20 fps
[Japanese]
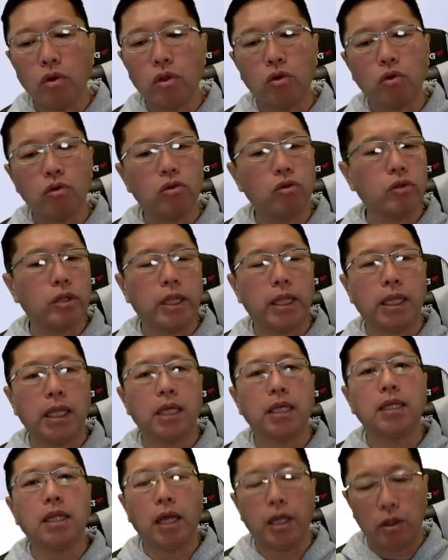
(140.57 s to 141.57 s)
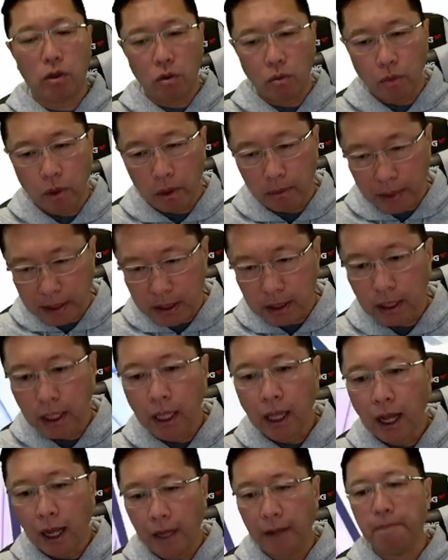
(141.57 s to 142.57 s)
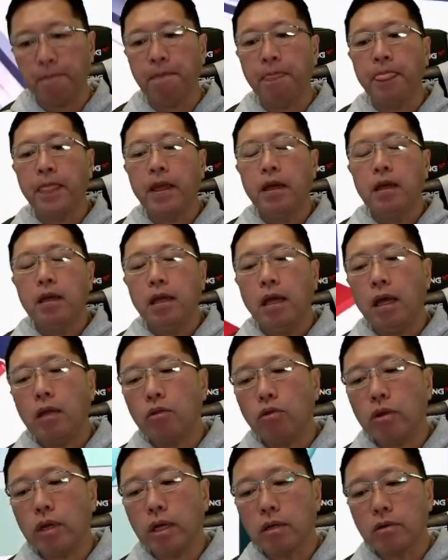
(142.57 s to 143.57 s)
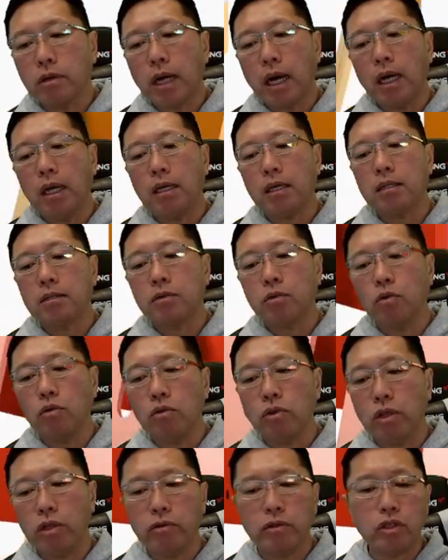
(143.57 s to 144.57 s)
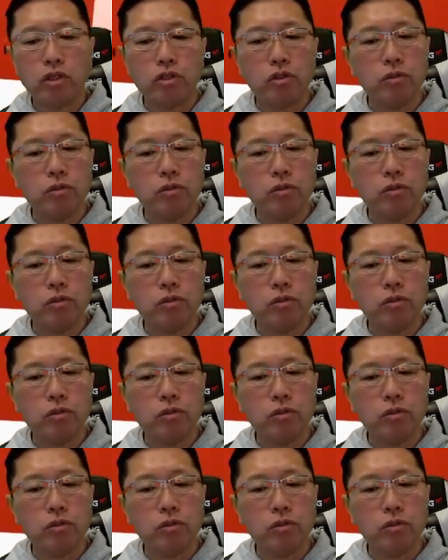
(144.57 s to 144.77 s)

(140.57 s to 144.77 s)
うことってできないと思います。はい。えー、とにかく外装に注